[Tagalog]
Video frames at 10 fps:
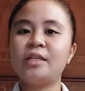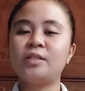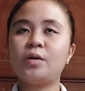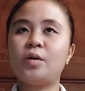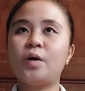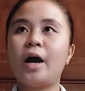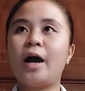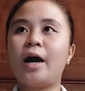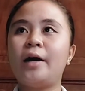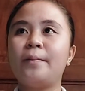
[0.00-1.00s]
So,
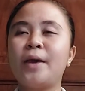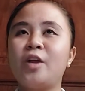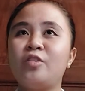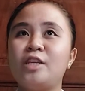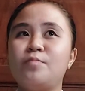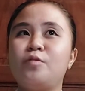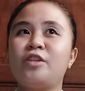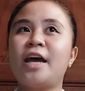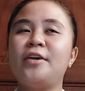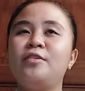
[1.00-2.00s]
um, meron din po
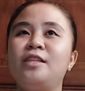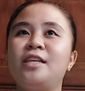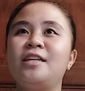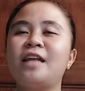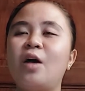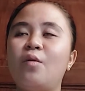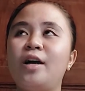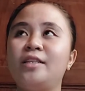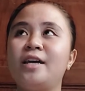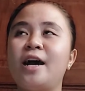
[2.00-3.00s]
tayong
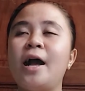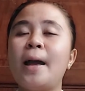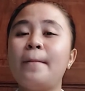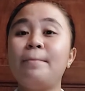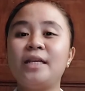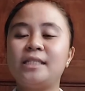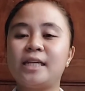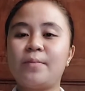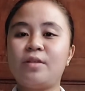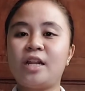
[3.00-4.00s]
tinatawag na
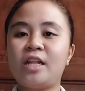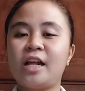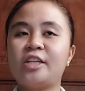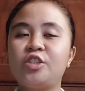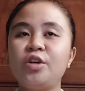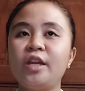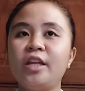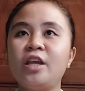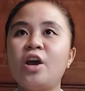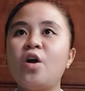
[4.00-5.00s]
midstream clean catch
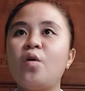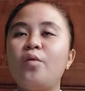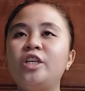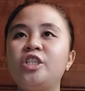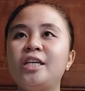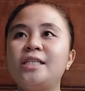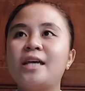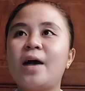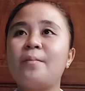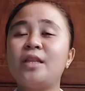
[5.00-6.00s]
urine, which
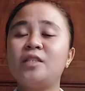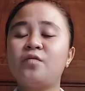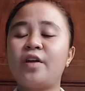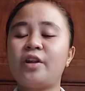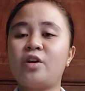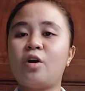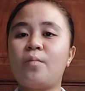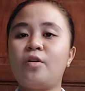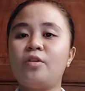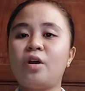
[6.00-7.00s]
is, um, it is very
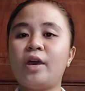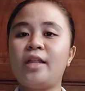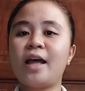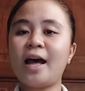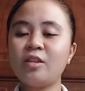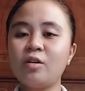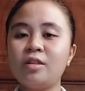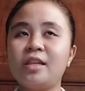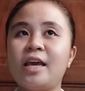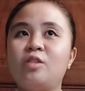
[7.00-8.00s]
common in
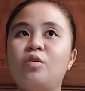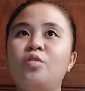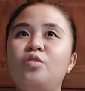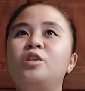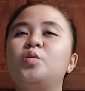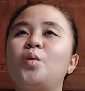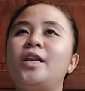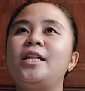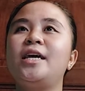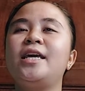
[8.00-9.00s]
adult na ito yung
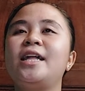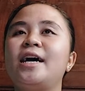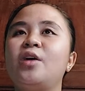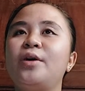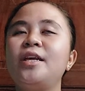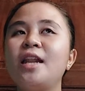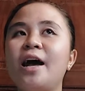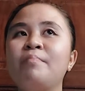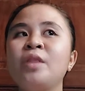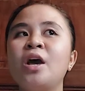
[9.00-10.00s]
usually na ginagawa
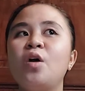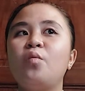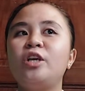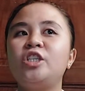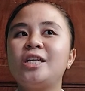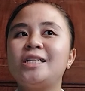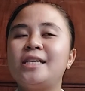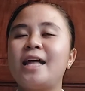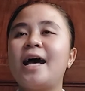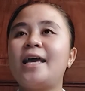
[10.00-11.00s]
nila, which is
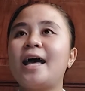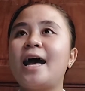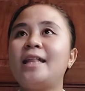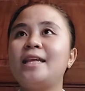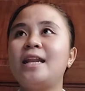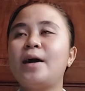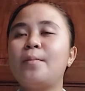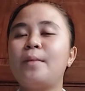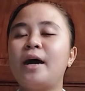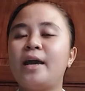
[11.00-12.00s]
hinahayaan
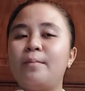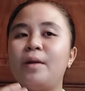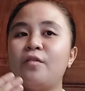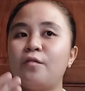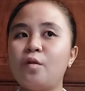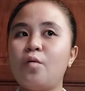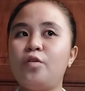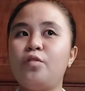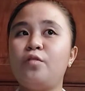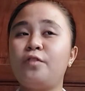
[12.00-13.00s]
nilang mag-flow
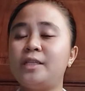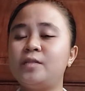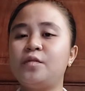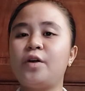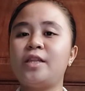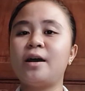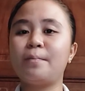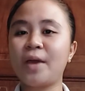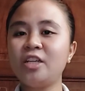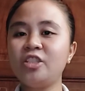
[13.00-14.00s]
yung first void
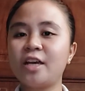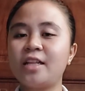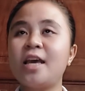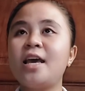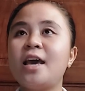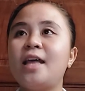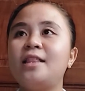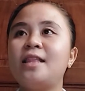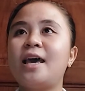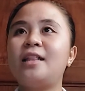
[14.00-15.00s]
ng patient,
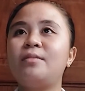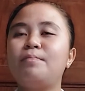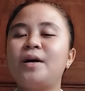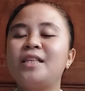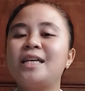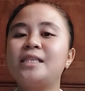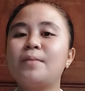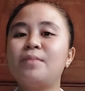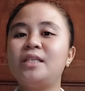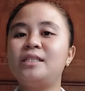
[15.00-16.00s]
and then, pag nasa
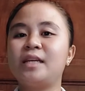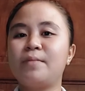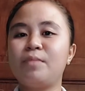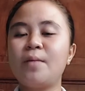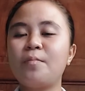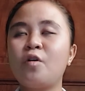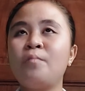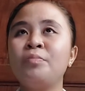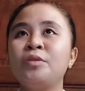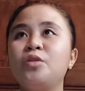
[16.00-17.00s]
midstream na
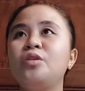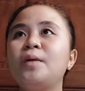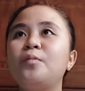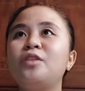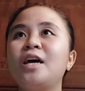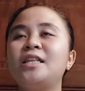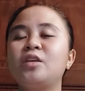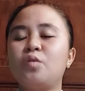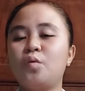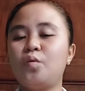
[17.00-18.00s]
po, doon na po
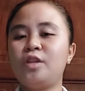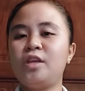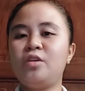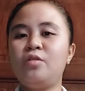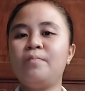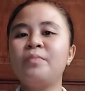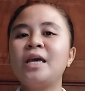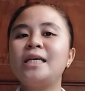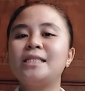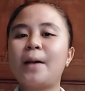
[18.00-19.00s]
natin kukunin yung
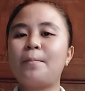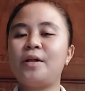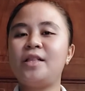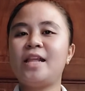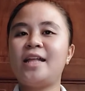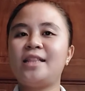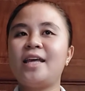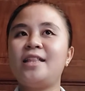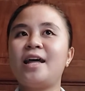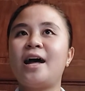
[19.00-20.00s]
sample
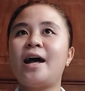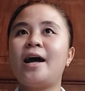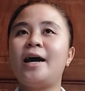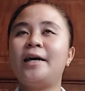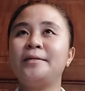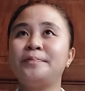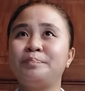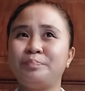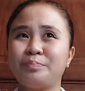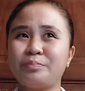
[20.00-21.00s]
natin na ang
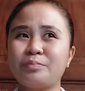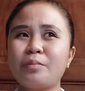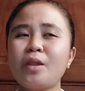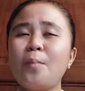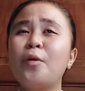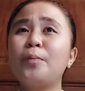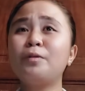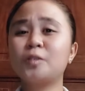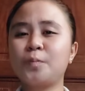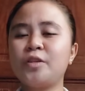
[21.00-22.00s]
um,
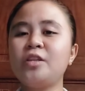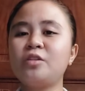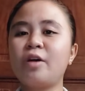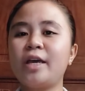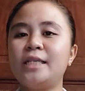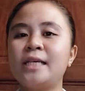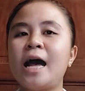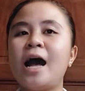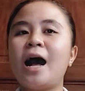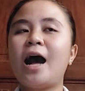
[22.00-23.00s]
purpose po nito is
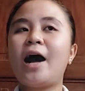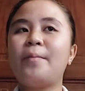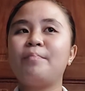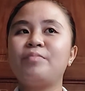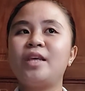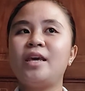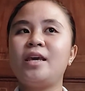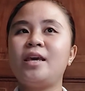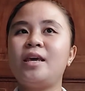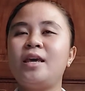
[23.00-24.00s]
um, the
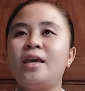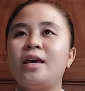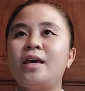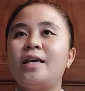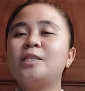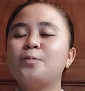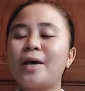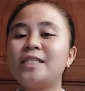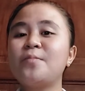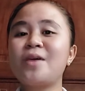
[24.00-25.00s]

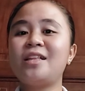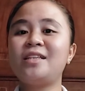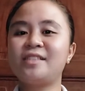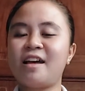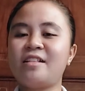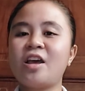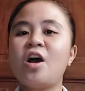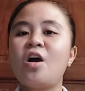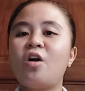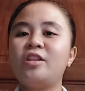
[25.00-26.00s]
specimen is not
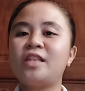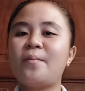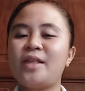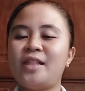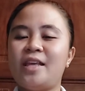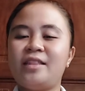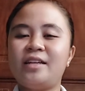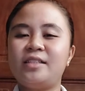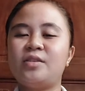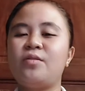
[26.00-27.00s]

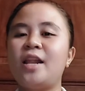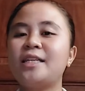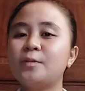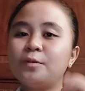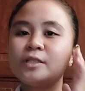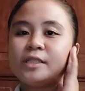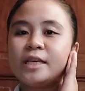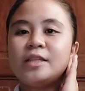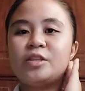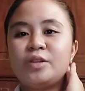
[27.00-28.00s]
contaminated. So, let's
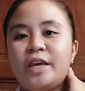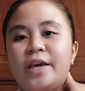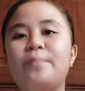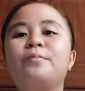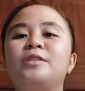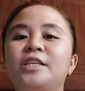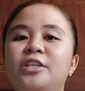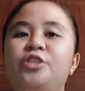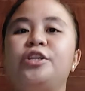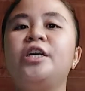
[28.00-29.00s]
proceed to the
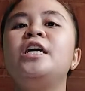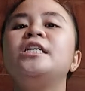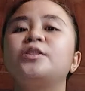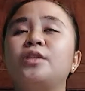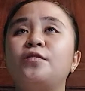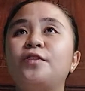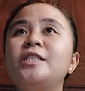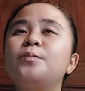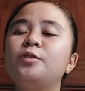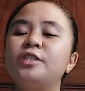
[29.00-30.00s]
procedure. So, the
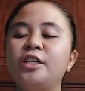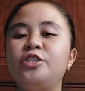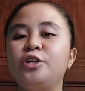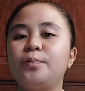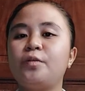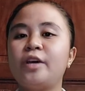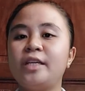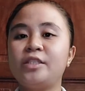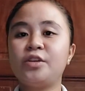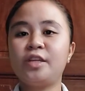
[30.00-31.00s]
first procedure po
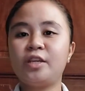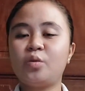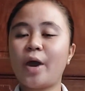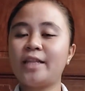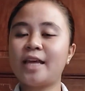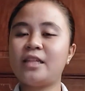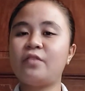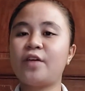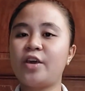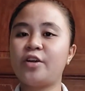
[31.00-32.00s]
is you need to
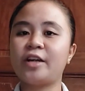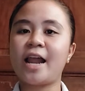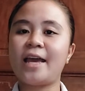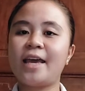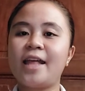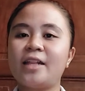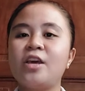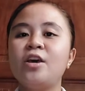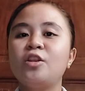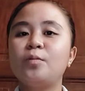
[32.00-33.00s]
identify your client
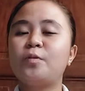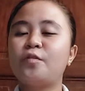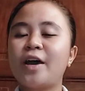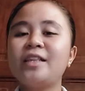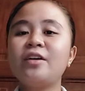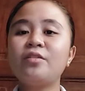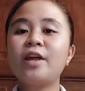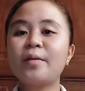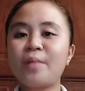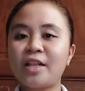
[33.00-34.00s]
to provide the
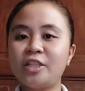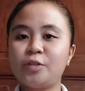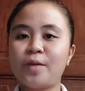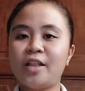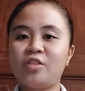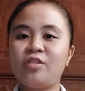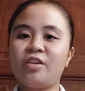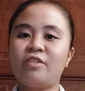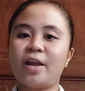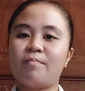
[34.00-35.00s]
correct management to
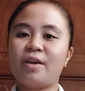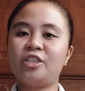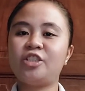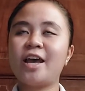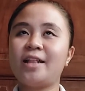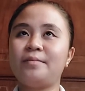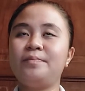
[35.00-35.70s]
the correct patient.